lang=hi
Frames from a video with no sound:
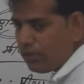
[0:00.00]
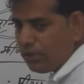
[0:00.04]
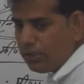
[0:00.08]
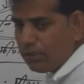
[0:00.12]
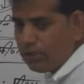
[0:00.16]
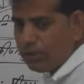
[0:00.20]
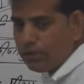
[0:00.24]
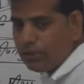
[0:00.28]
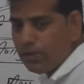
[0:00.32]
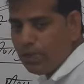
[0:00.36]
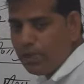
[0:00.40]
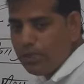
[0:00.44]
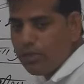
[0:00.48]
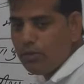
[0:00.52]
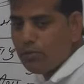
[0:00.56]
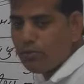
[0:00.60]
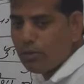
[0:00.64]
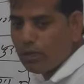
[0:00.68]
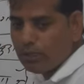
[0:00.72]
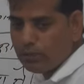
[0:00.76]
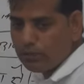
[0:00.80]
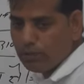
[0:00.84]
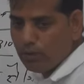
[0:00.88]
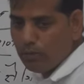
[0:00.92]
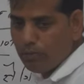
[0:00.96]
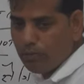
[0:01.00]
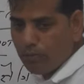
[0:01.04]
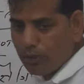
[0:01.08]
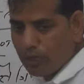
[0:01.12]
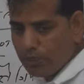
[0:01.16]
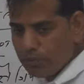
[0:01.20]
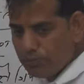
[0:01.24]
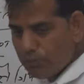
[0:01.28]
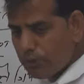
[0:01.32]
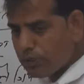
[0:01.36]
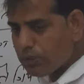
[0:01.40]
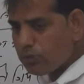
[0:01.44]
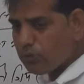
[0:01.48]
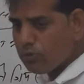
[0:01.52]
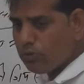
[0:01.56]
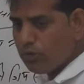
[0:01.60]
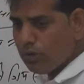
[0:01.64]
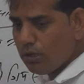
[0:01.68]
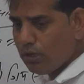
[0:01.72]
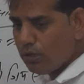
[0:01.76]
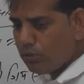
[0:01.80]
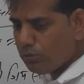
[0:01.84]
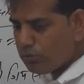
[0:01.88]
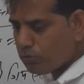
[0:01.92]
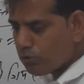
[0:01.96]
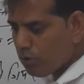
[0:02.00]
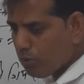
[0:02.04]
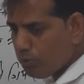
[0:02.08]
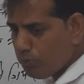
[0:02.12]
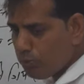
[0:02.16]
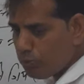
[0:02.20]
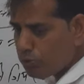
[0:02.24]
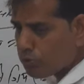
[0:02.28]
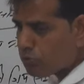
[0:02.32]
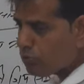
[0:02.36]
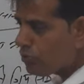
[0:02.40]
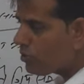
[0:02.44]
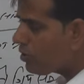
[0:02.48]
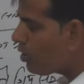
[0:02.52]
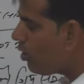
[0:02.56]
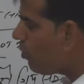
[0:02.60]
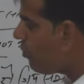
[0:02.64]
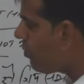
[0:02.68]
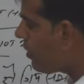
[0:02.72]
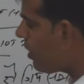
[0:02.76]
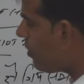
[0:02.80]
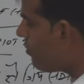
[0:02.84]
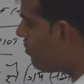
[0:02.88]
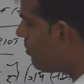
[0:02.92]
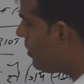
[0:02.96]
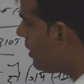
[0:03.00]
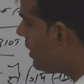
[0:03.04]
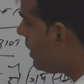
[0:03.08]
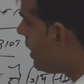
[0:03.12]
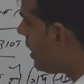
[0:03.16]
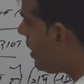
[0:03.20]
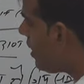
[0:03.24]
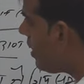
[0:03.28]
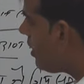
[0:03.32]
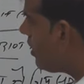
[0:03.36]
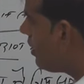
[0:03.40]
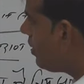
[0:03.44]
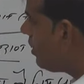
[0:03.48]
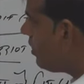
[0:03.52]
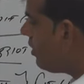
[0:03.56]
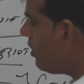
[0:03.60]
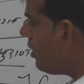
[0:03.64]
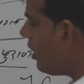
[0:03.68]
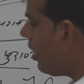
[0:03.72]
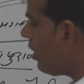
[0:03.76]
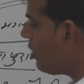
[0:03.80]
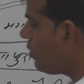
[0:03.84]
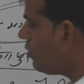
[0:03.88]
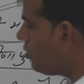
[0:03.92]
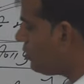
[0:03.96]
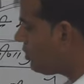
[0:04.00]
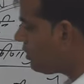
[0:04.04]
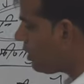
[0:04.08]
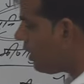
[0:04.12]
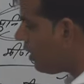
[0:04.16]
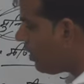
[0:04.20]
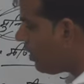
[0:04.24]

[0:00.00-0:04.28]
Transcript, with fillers: नहीं हुआ था मैं बच्चों उसको पुरुषों के ऊपर अब भी ये लागू था